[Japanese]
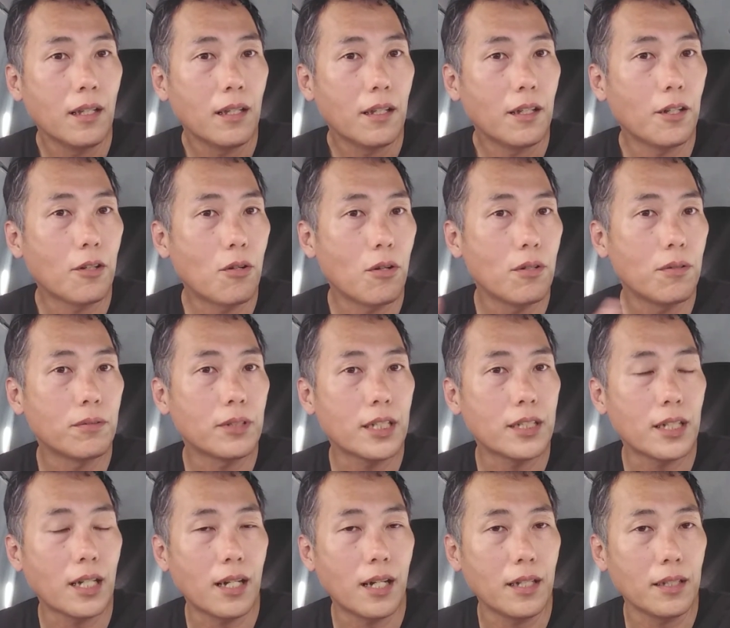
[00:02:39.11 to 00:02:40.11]
えー、こういうふうな
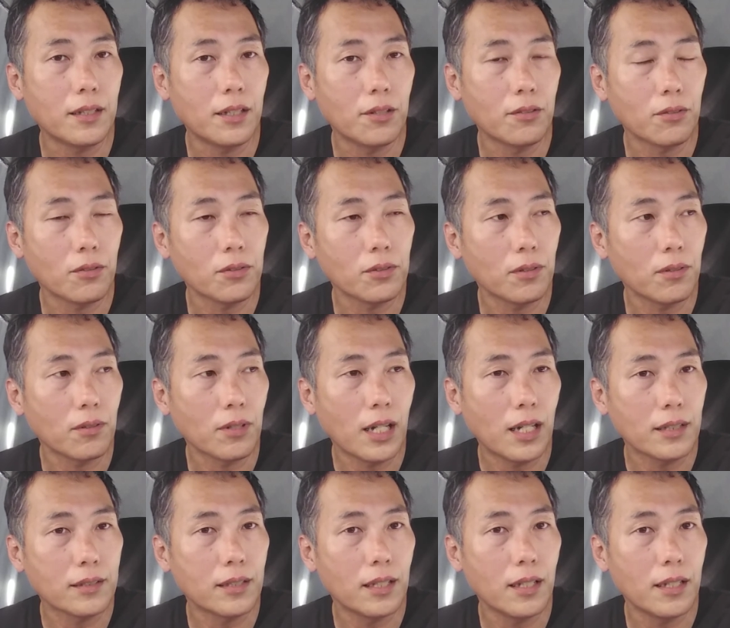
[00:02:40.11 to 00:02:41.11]
社会っていうの
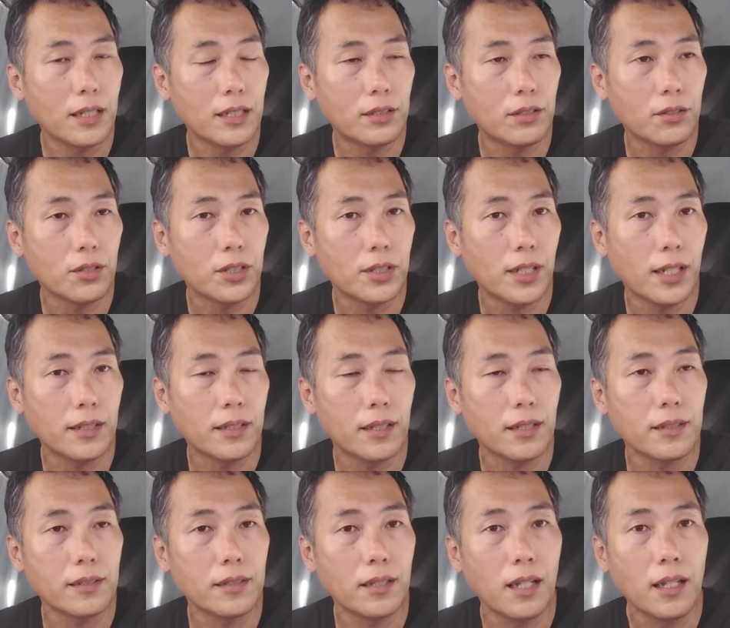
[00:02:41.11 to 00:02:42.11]
が成立していて
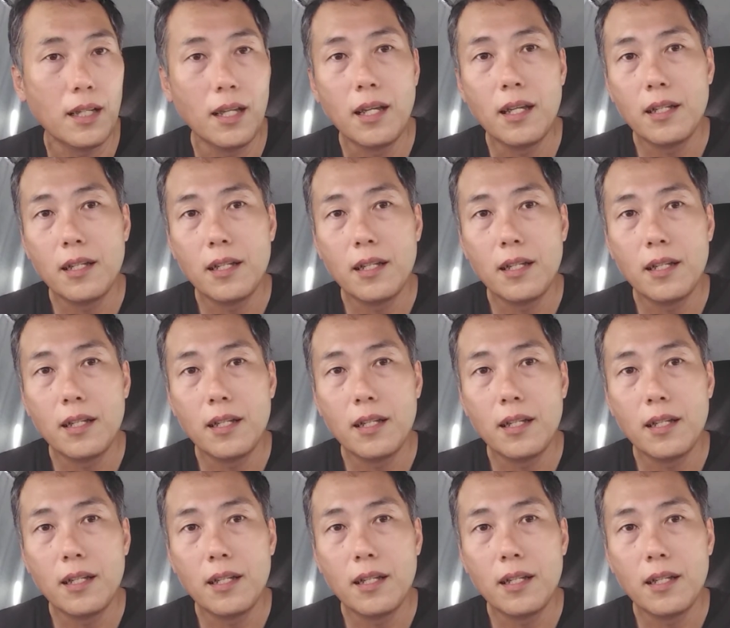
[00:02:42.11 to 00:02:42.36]
ですね、